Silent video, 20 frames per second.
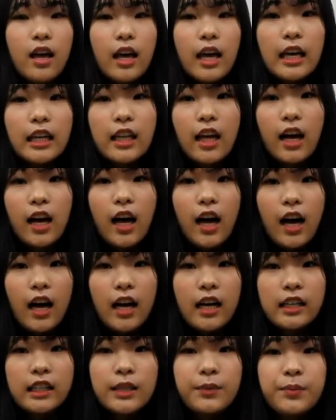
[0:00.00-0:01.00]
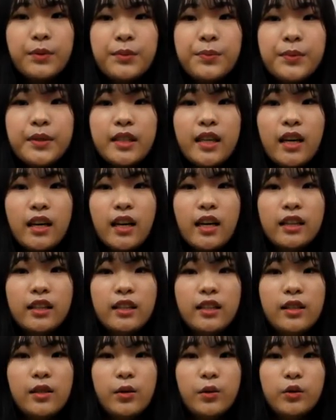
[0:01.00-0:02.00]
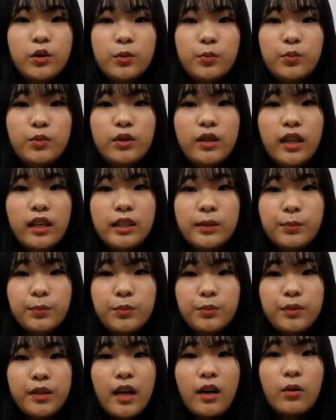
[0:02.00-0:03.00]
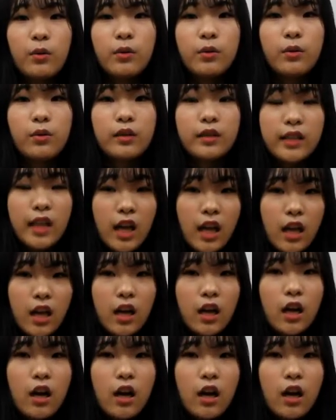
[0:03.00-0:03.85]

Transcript: 게다가 심심치 않게 들려오는 불량식품 사고로 인해